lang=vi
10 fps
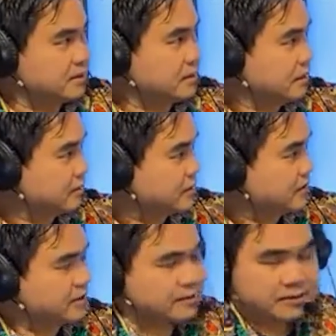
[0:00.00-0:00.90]
à,
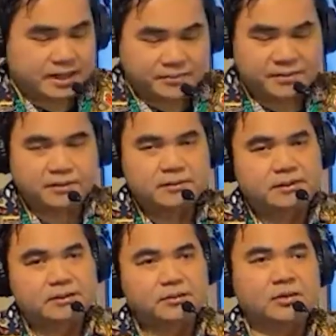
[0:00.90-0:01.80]
tivi dẹp á
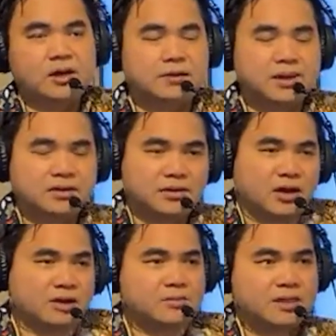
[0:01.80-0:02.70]
tôi nói ba tôi
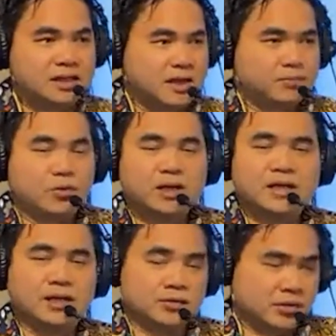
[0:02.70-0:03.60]
hỏi đi giờ mua cái
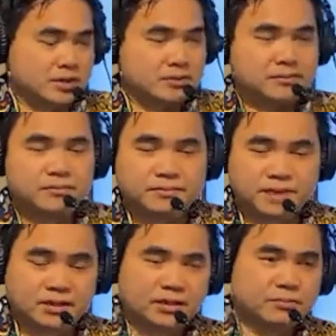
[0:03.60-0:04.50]
gì tôi nói
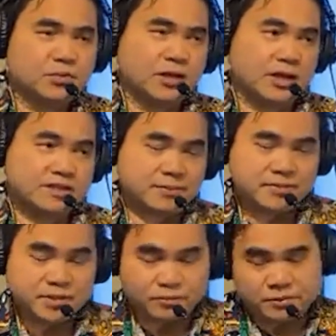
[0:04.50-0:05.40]
ba tôi mua cái
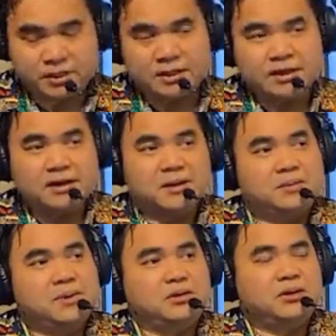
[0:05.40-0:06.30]
Samsung
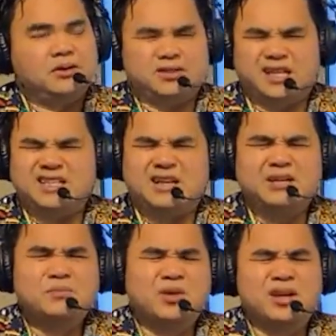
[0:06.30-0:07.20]
ba tôi nói ờ, tại sao
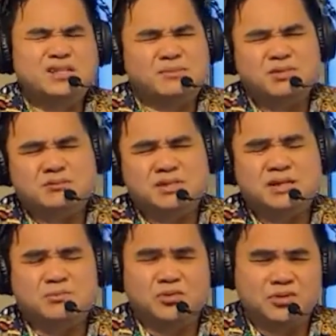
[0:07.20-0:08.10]
đi mua cái Samsung
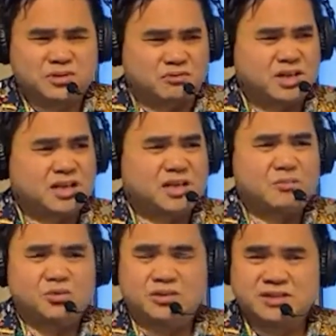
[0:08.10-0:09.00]
gì mua Sony hay
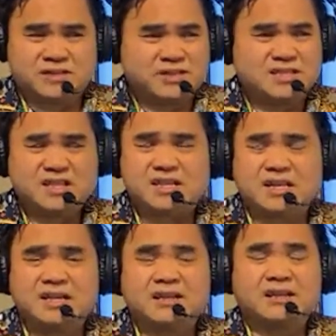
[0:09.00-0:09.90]
mua GVC
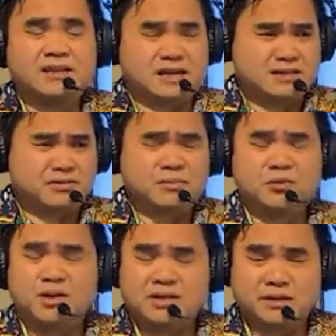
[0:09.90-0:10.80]
này kia thì tại sao đi
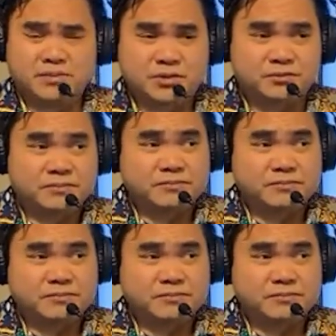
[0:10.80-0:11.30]
mua cái Samsung